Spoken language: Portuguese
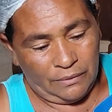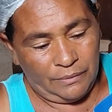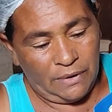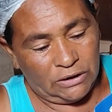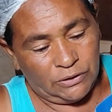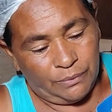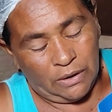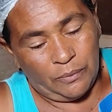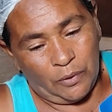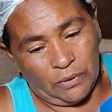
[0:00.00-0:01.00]
minhas
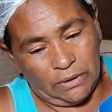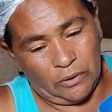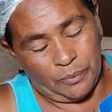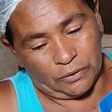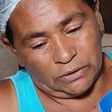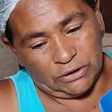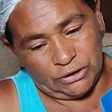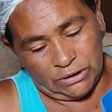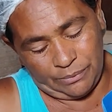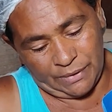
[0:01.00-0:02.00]
mãos, porque eu
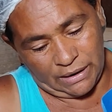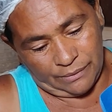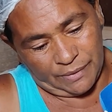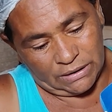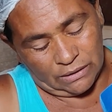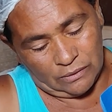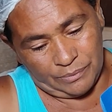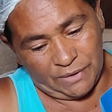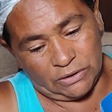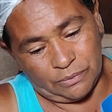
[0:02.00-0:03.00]
protegia minha cabeça com as
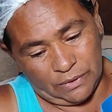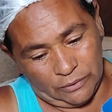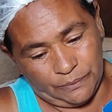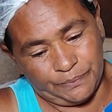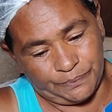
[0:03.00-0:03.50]
minhas mãos.